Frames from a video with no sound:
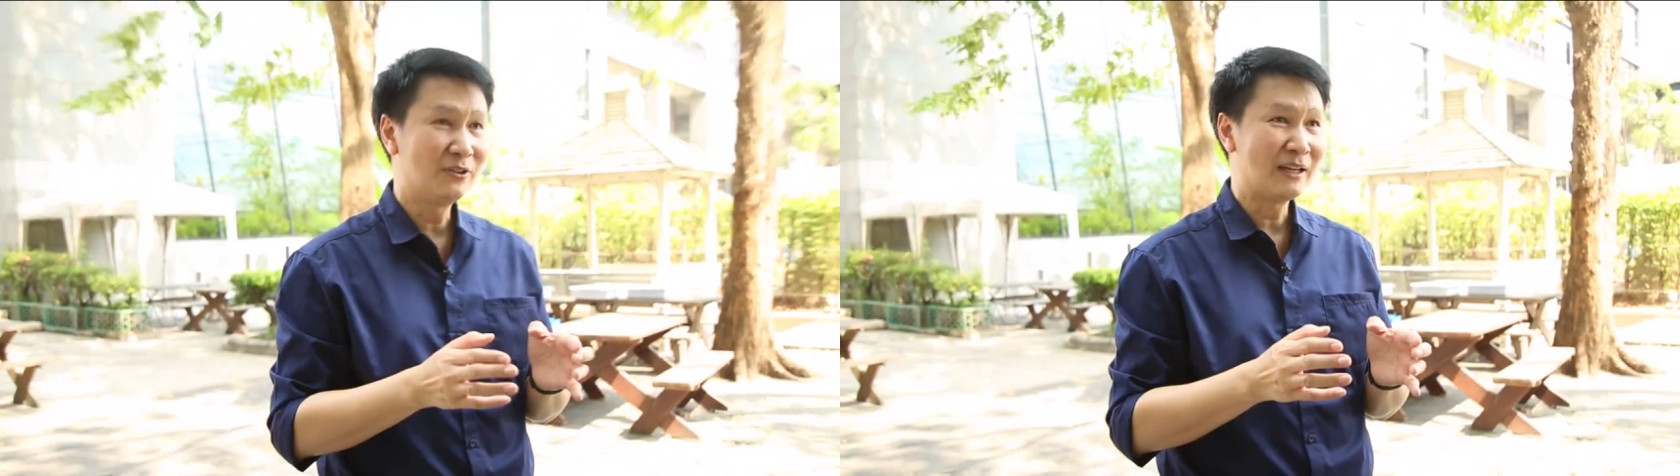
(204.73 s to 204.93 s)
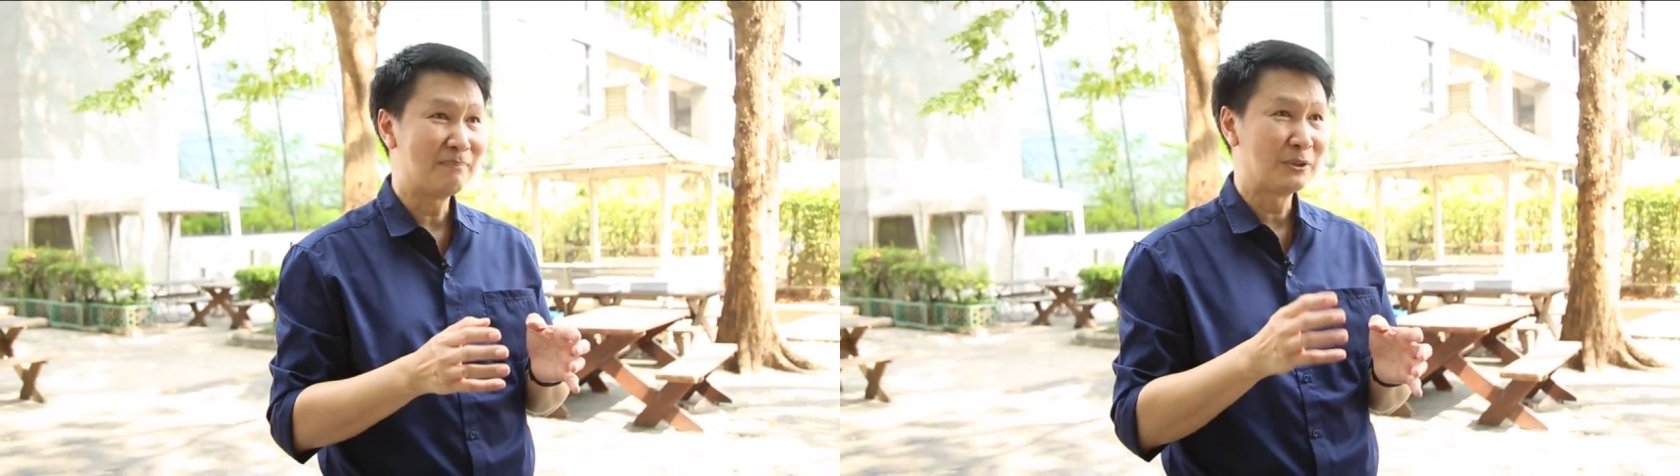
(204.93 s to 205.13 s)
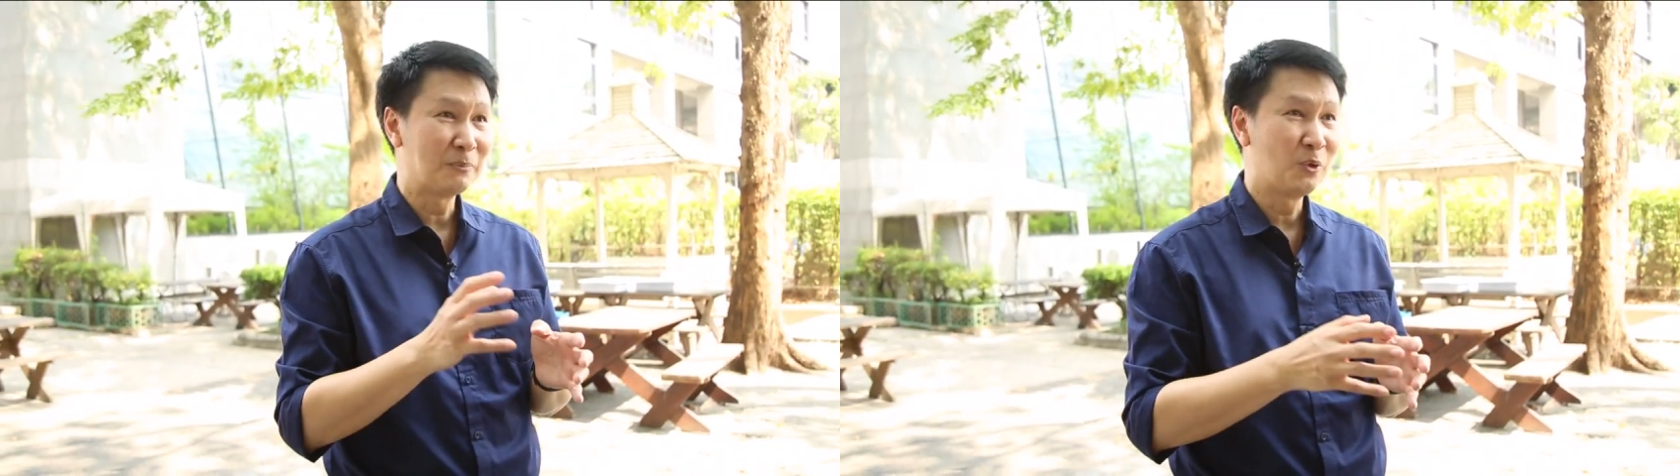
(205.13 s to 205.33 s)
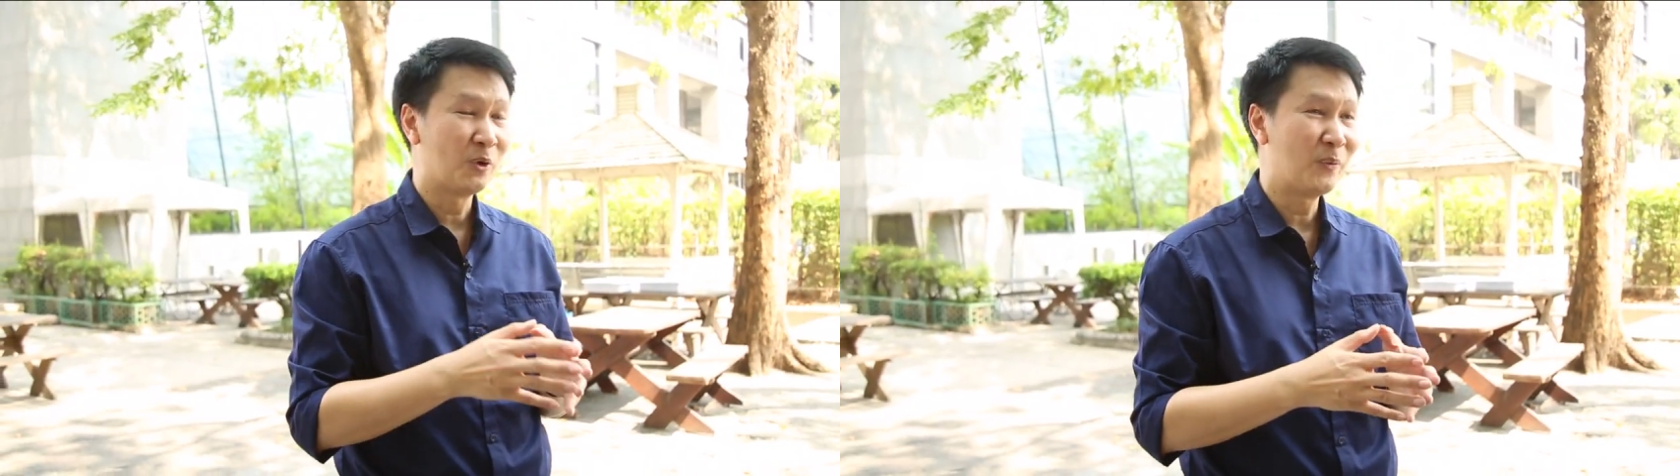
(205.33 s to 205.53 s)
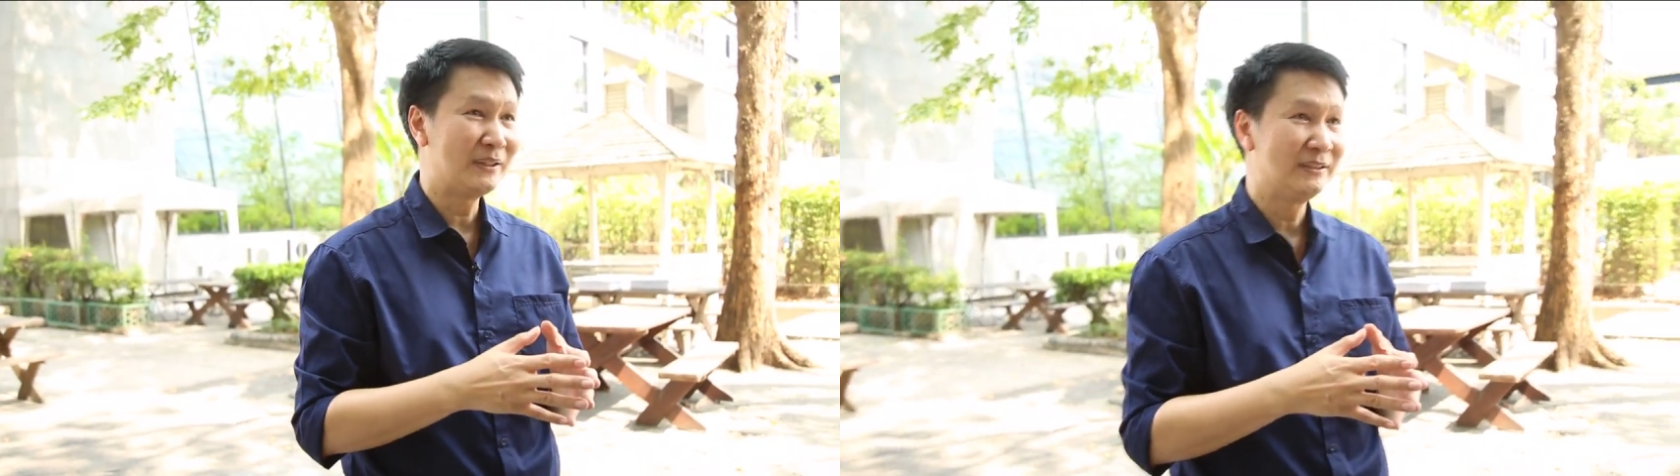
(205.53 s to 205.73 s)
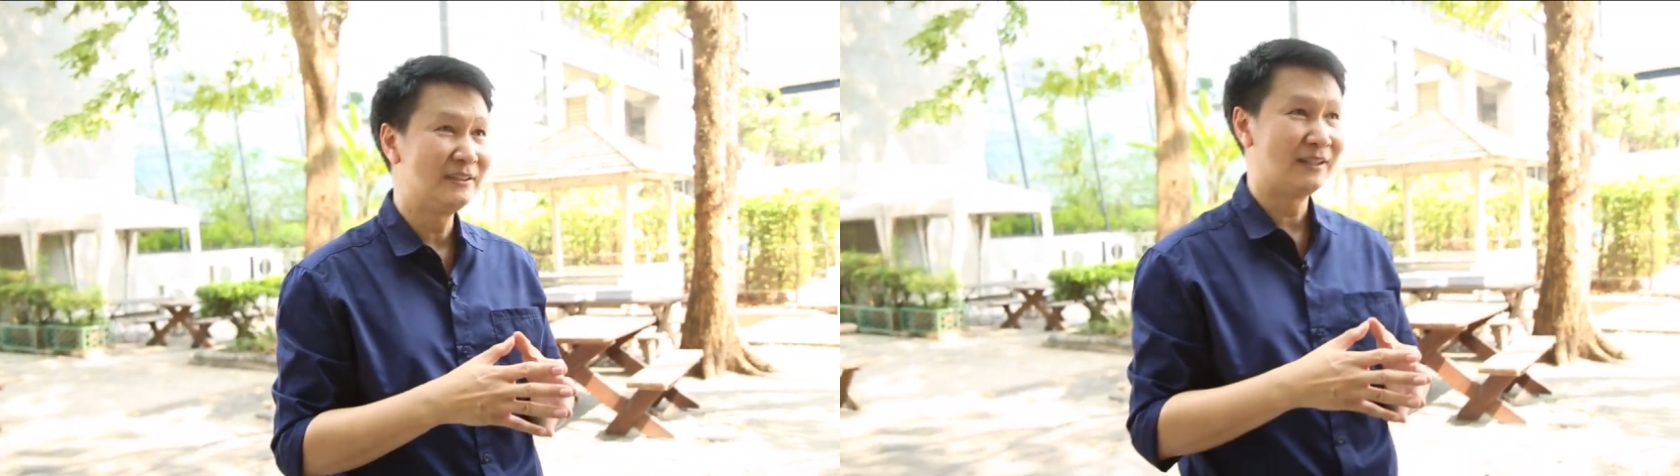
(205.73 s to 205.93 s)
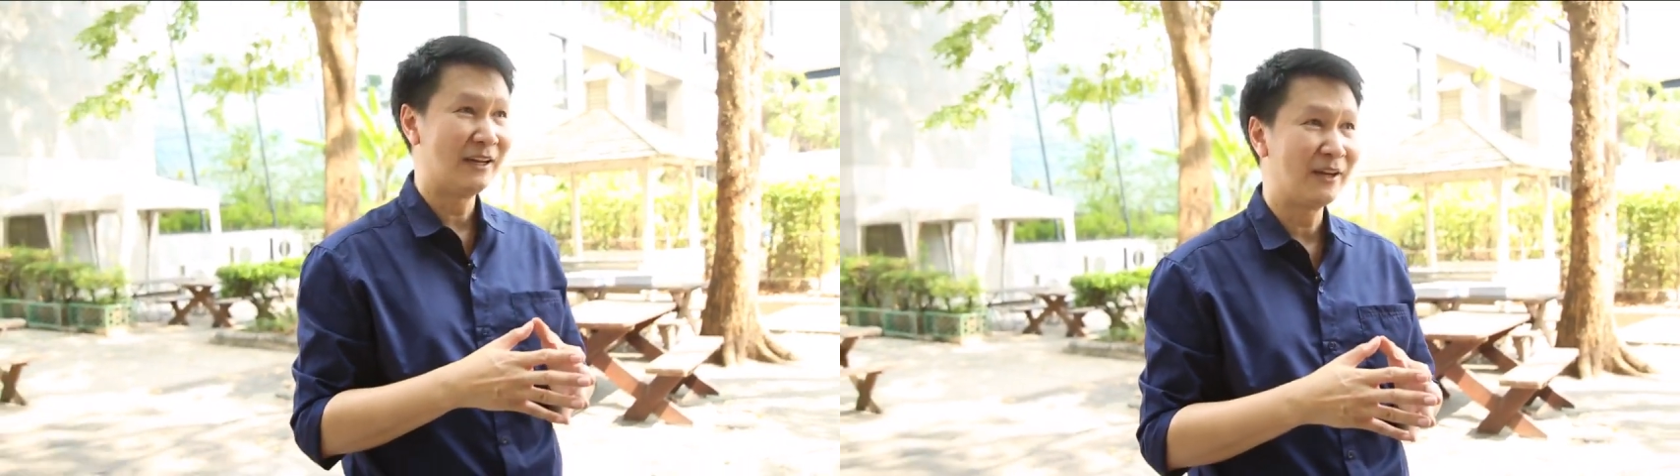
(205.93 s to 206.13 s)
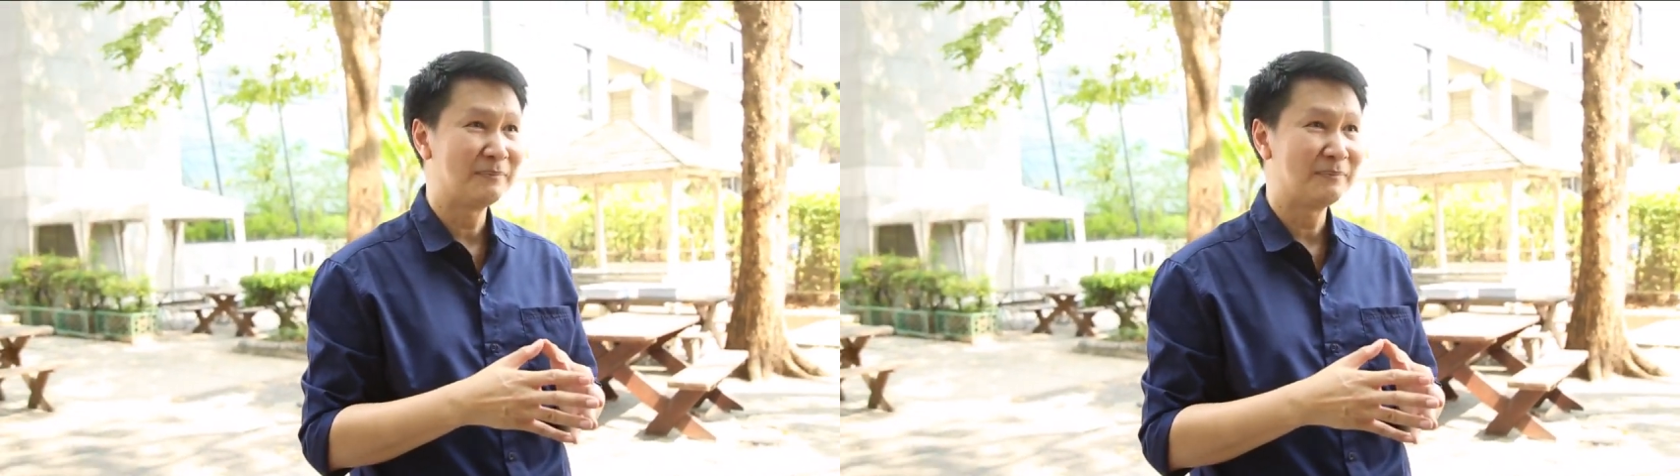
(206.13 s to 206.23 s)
ต้องกลับมาทบทวนว่าจริง ๆ แล้ว